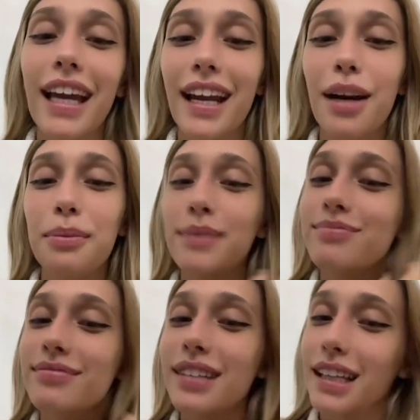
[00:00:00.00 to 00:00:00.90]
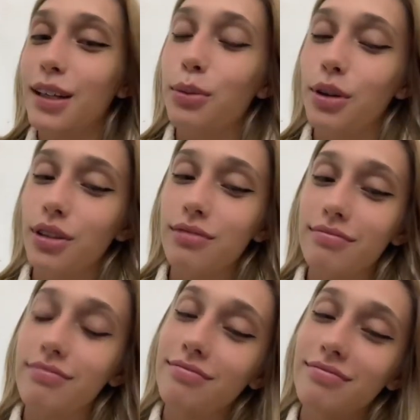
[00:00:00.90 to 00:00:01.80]
Quererme. Y lo peor,
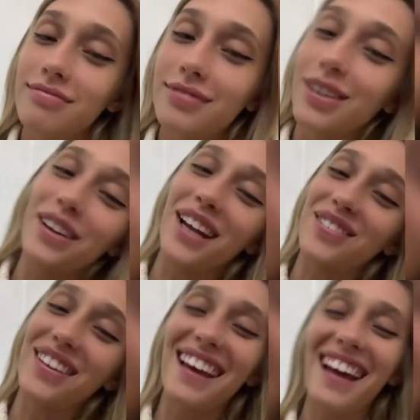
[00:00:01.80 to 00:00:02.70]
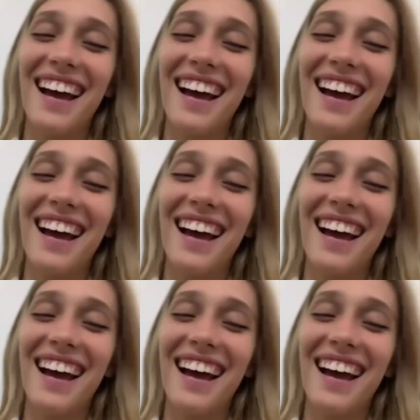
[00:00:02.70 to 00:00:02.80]
odiarme.